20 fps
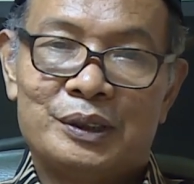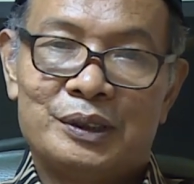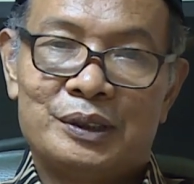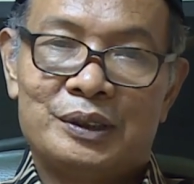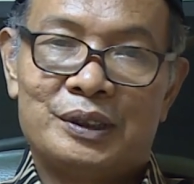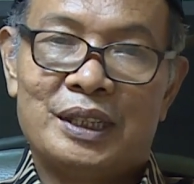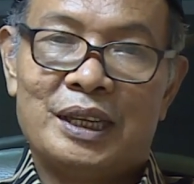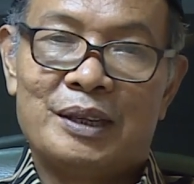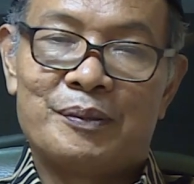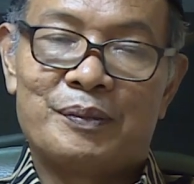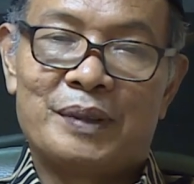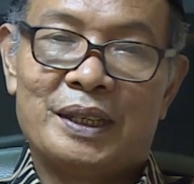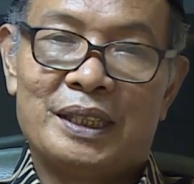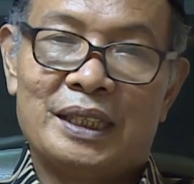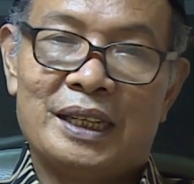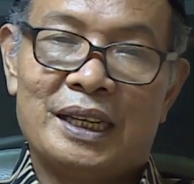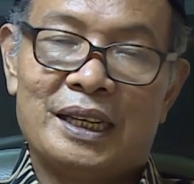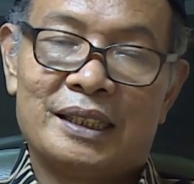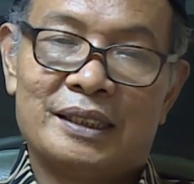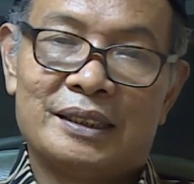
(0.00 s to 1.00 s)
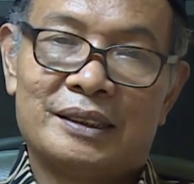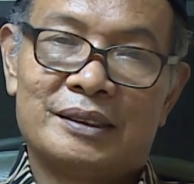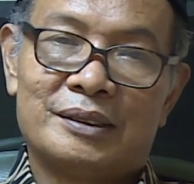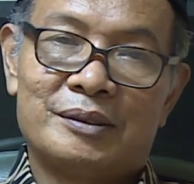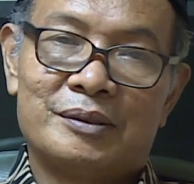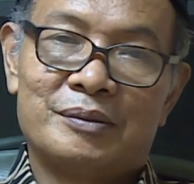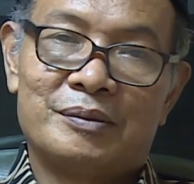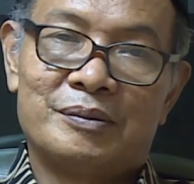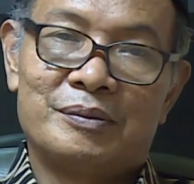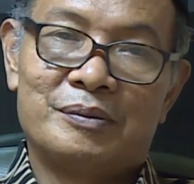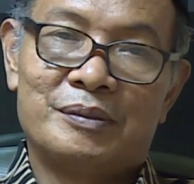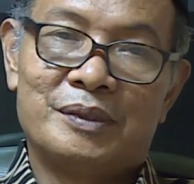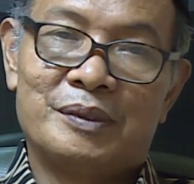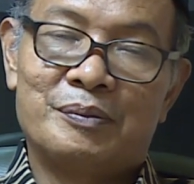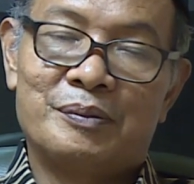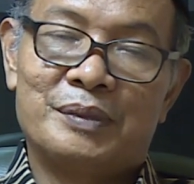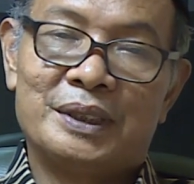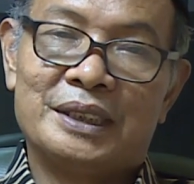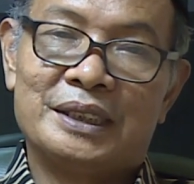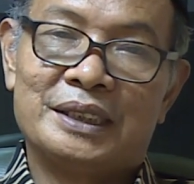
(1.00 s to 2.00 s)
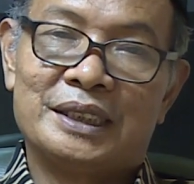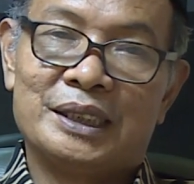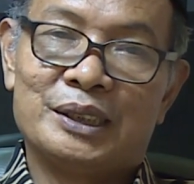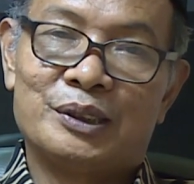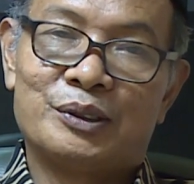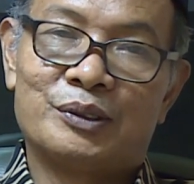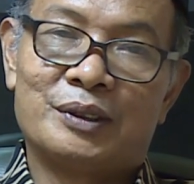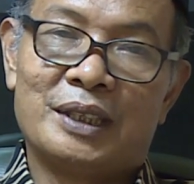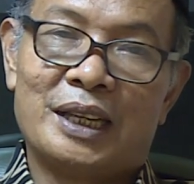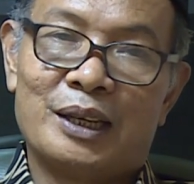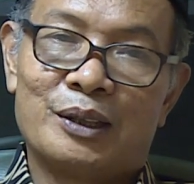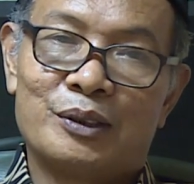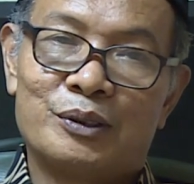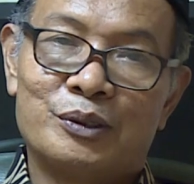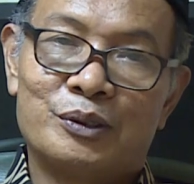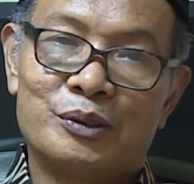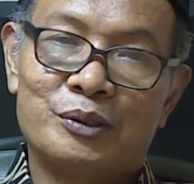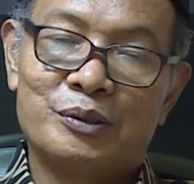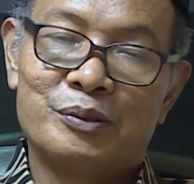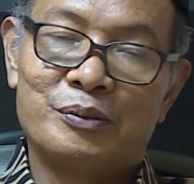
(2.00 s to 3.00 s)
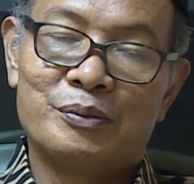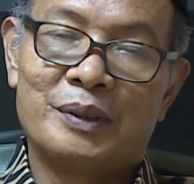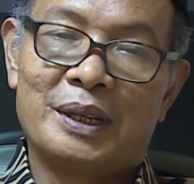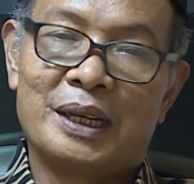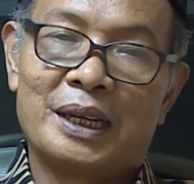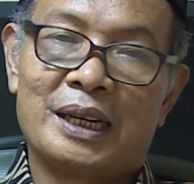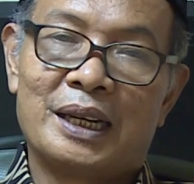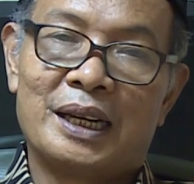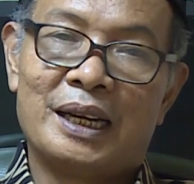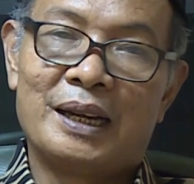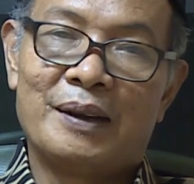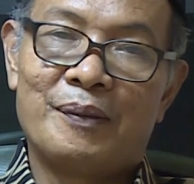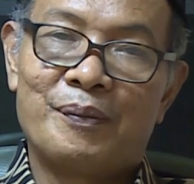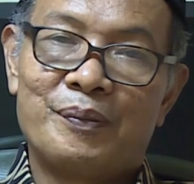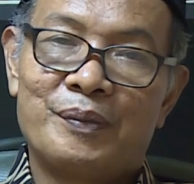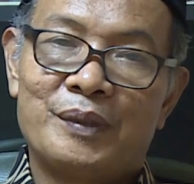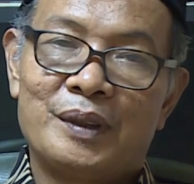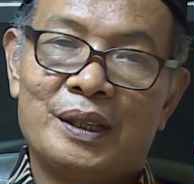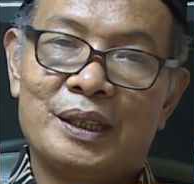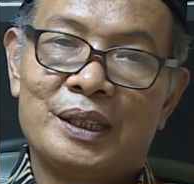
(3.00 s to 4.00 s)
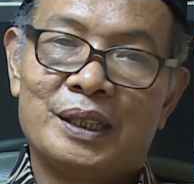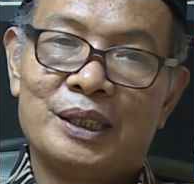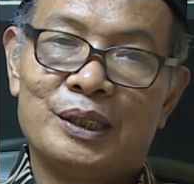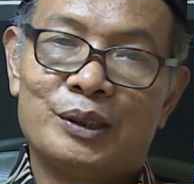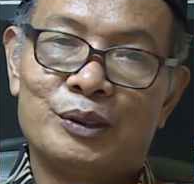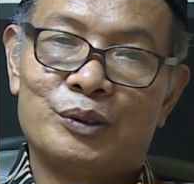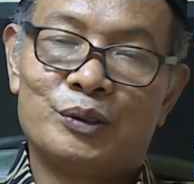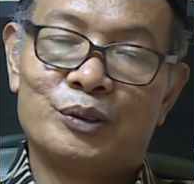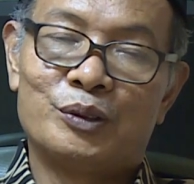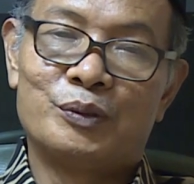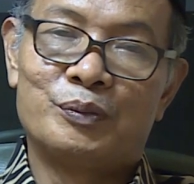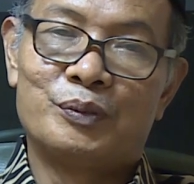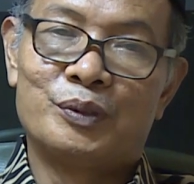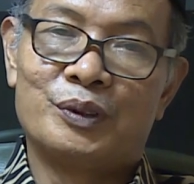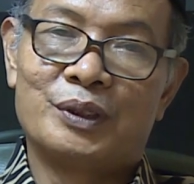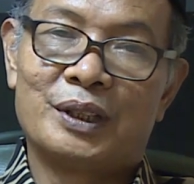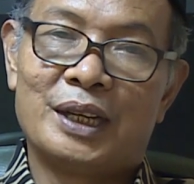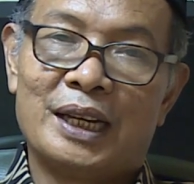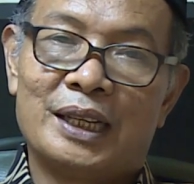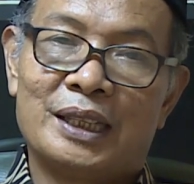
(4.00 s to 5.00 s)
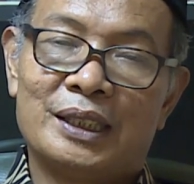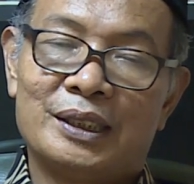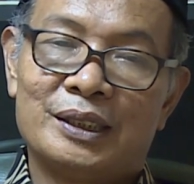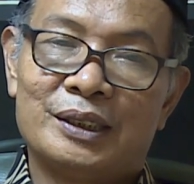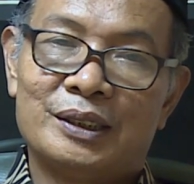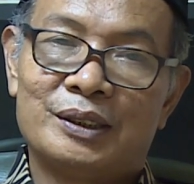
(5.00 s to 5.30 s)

siapa yang membenci sunnahku maka itu bukan